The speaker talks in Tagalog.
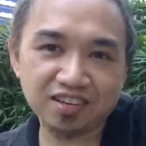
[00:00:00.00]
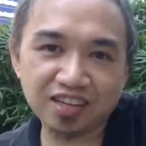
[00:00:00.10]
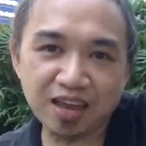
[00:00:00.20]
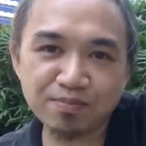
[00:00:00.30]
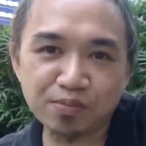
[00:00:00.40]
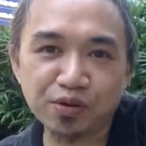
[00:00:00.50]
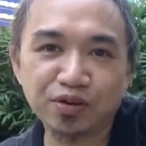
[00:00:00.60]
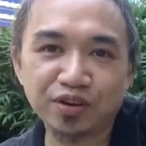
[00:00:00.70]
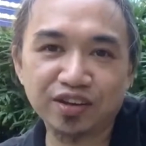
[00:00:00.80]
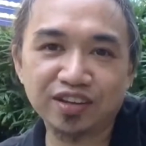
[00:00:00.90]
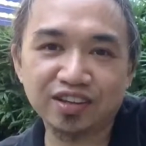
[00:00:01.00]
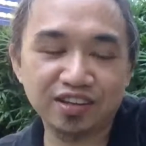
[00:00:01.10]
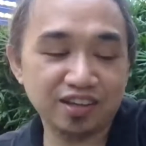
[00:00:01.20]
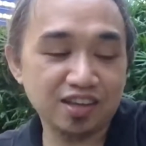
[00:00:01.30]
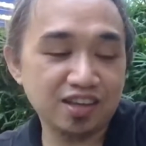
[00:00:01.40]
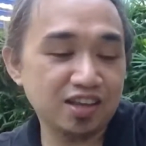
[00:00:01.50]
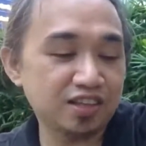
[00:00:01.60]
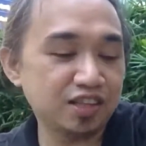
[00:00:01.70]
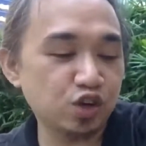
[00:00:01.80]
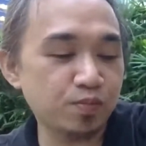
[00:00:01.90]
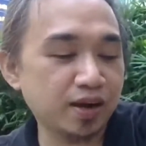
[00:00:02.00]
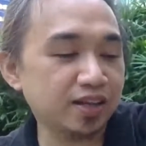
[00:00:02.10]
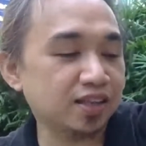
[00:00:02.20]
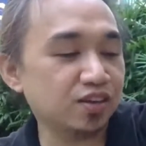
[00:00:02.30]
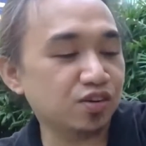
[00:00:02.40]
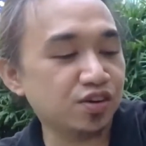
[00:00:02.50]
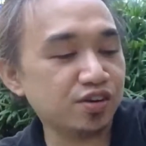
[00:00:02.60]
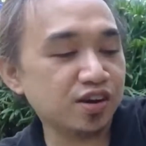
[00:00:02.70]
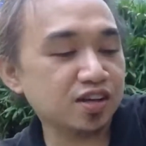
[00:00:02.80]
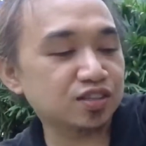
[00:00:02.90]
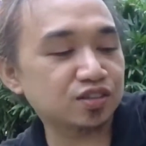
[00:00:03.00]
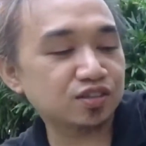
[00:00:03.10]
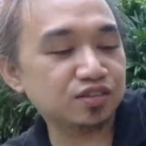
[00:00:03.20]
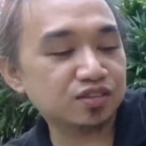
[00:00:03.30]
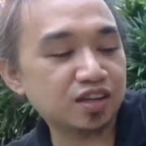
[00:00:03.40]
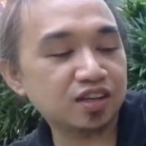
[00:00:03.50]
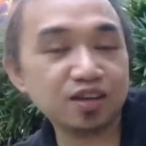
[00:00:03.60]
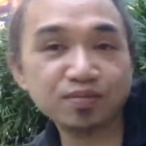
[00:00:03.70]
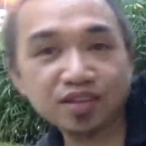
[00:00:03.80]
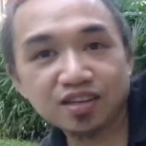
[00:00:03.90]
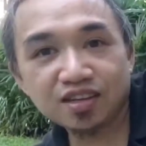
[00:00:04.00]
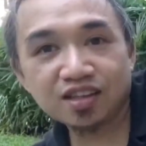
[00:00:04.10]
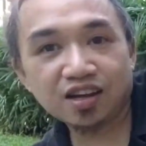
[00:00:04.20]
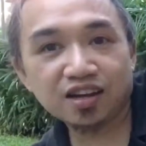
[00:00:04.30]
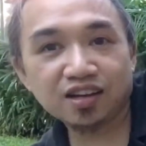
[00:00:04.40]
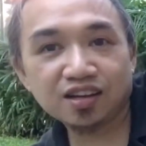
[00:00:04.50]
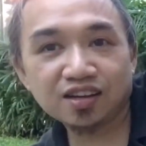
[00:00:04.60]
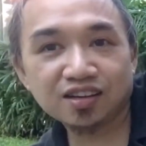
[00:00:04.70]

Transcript: Game Boy. Hindi ko makita yung oras, so lalagyan mo ng ilaw.